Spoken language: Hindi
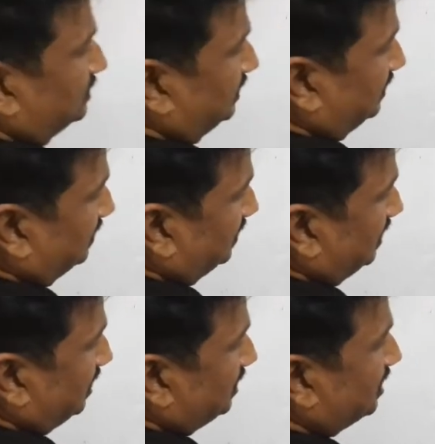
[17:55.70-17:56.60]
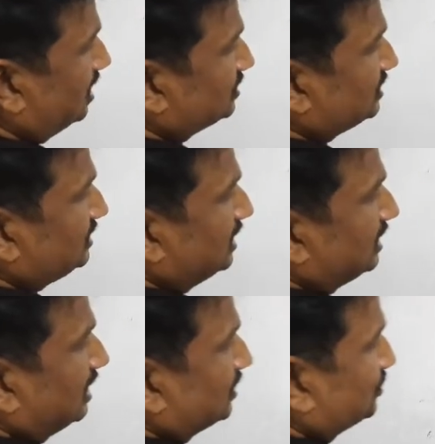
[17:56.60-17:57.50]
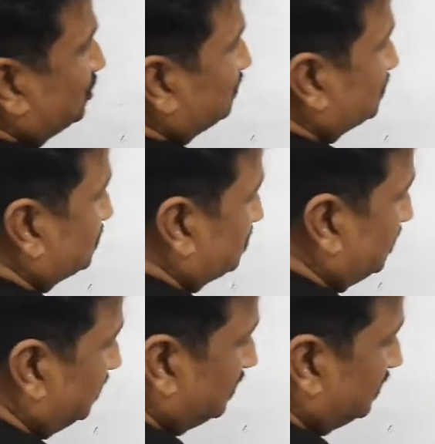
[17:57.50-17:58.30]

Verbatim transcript: देखिए यहाँ से ये ग्लास ट्यूब से